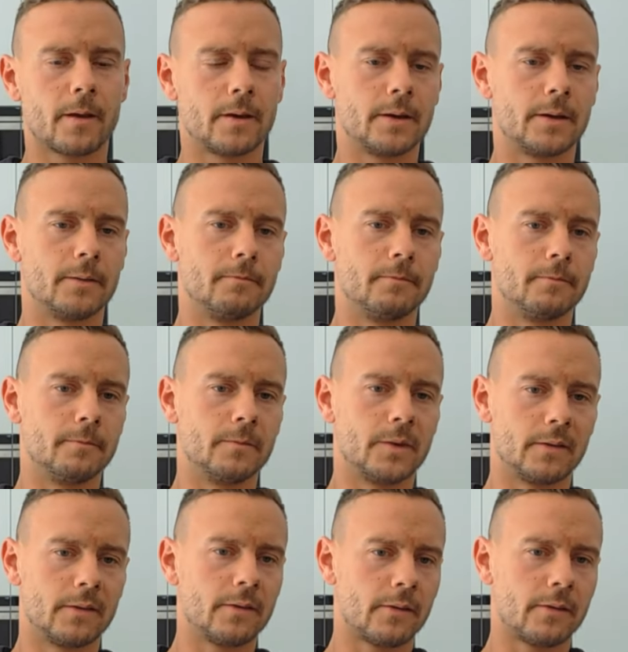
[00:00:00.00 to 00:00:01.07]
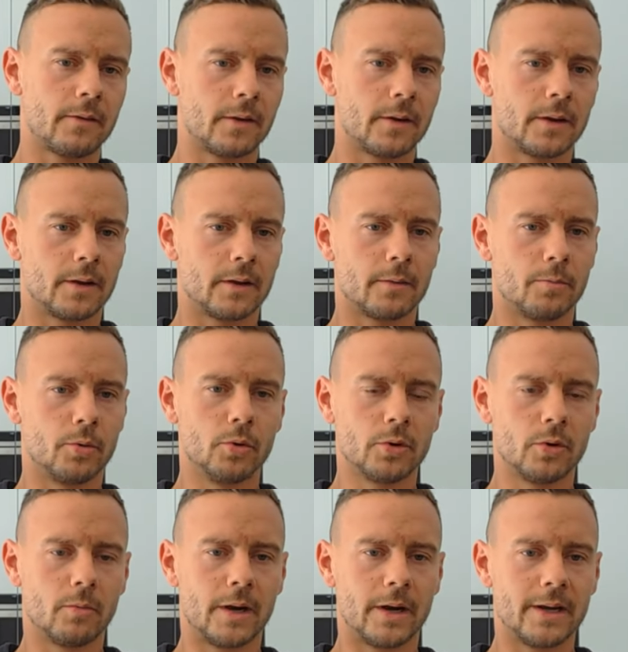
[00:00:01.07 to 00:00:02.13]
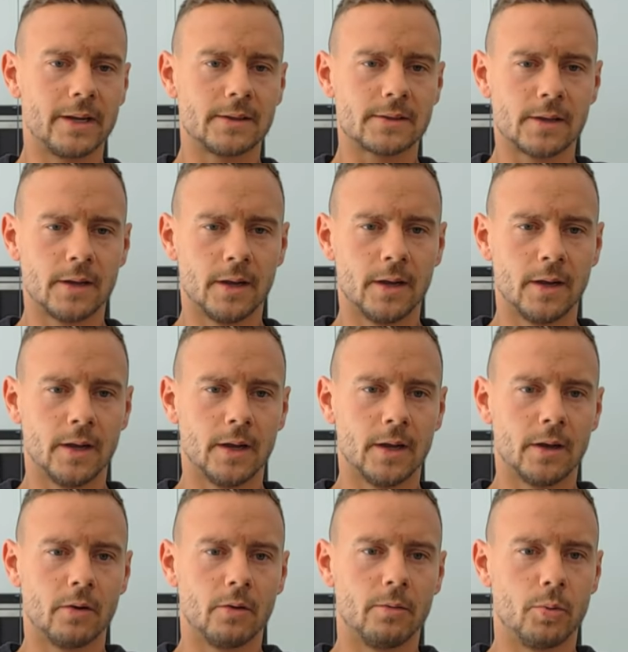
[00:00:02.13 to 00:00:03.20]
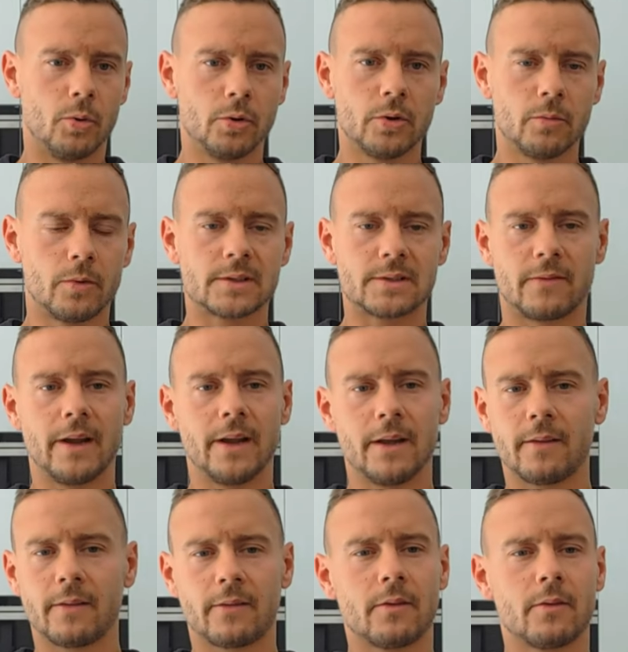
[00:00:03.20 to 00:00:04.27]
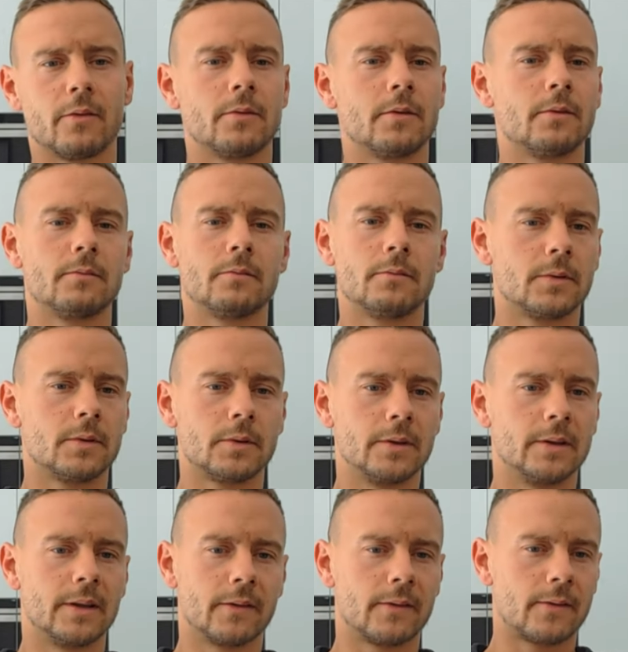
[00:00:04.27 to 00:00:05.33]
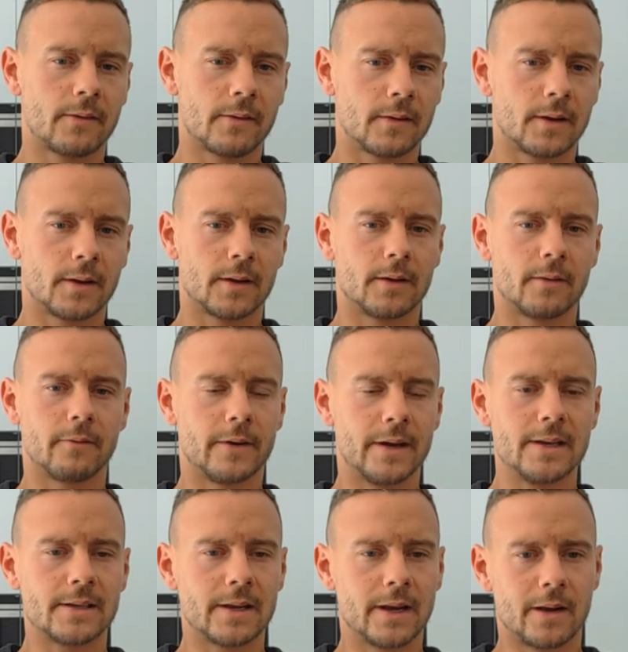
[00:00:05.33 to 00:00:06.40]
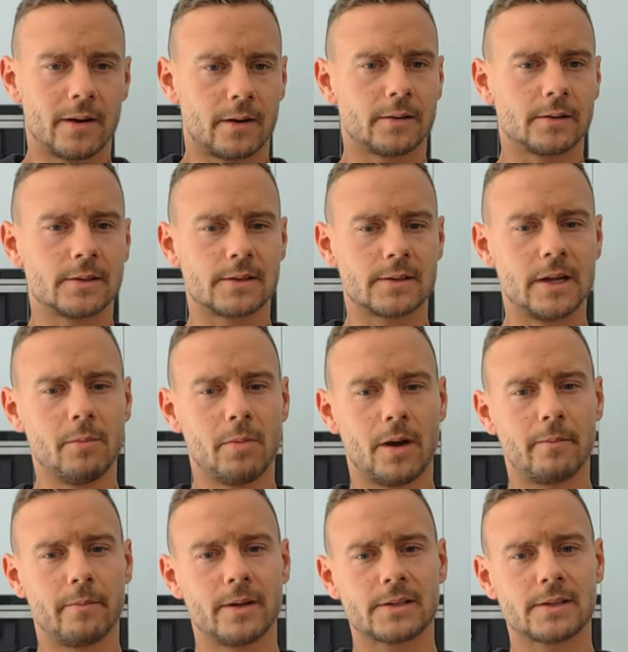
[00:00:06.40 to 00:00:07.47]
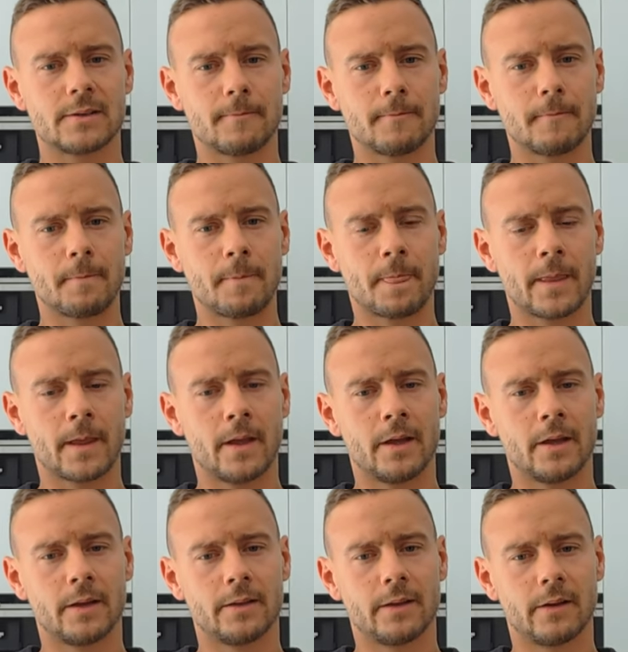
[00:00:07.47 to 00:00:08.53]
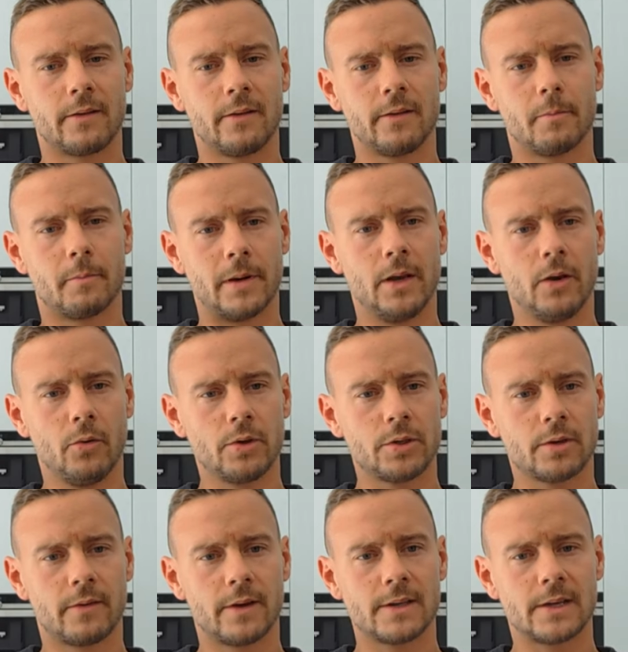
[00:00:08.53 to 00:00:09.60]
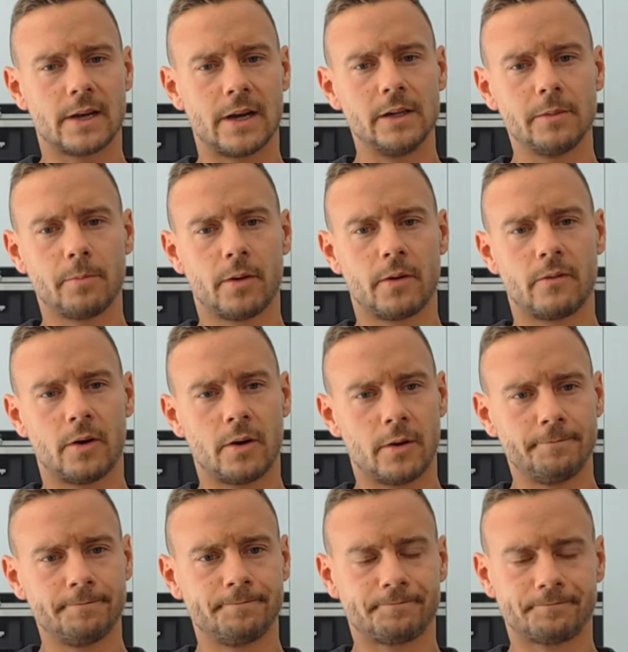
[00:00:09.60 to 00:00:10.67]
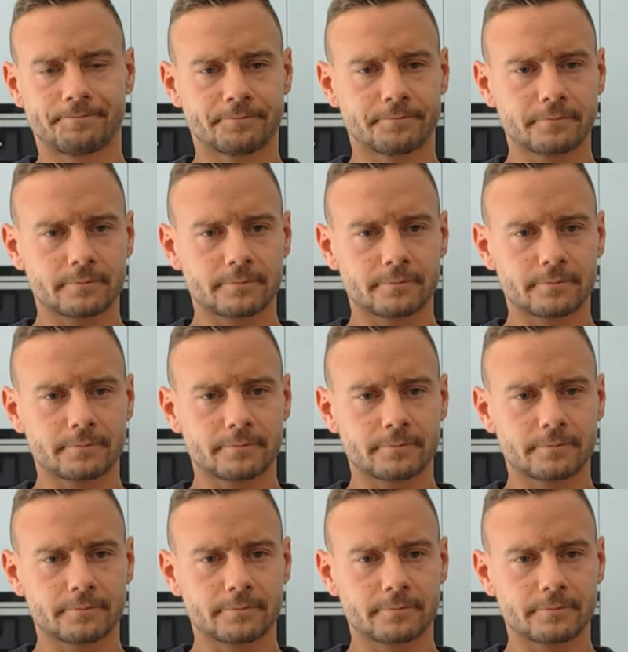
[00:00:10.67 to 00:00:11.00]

Ähm, das ist äh, Punkt Nummer eins. Und Punkt Nummer zwei ist, und das äh, weiß er selber am besten, dass dieser Ball logischerweise haltbar war.